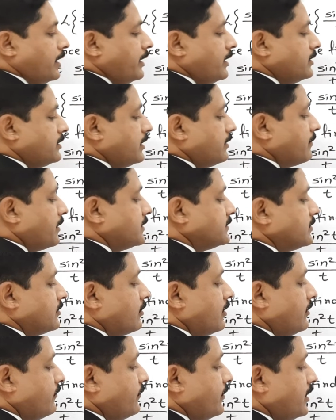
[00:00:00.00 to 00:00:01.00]
एनी थिंग बाय
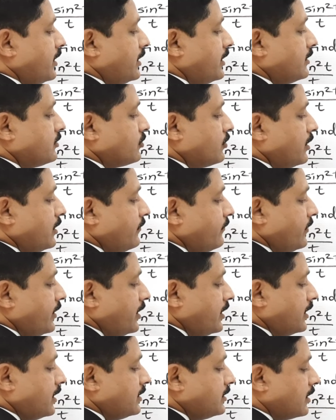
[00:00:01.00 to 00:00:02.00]
जीरो इन्फिनिटी तो
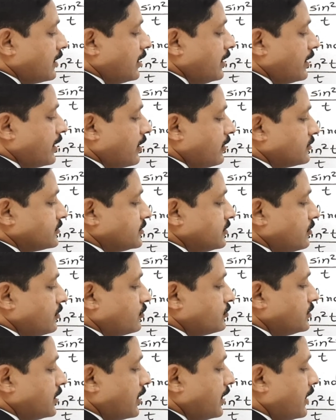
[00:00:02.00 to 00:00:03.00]
इन्फिनिटी इधर लेके आओ जीरो
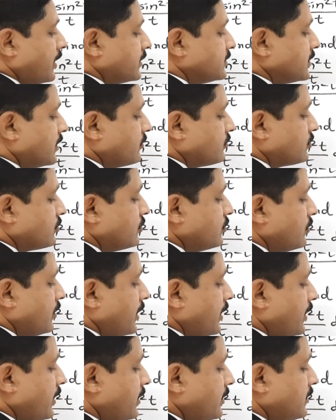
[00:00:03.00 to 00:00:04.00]
उधर लेके जाओ तो
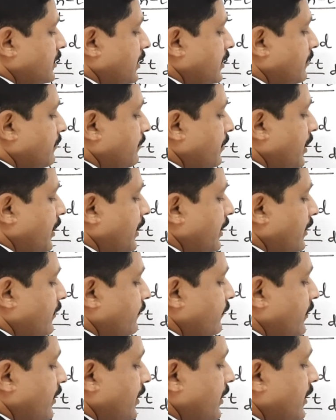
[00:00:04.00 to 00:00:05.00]
एनी थिंग बाय
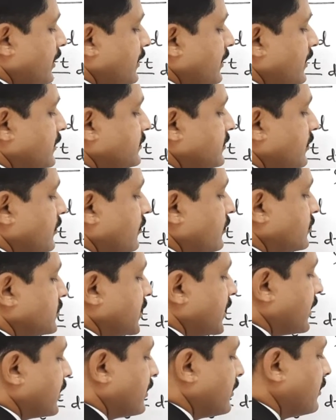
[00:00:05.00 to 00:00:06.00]
इन्फिनिटी ये जीरो हो
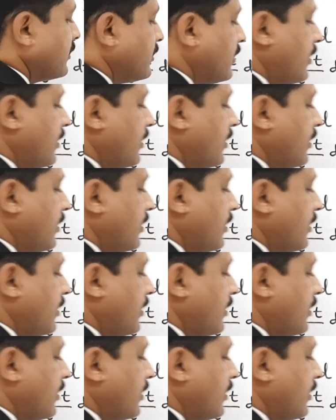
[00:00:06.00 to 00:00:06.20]
जाएगा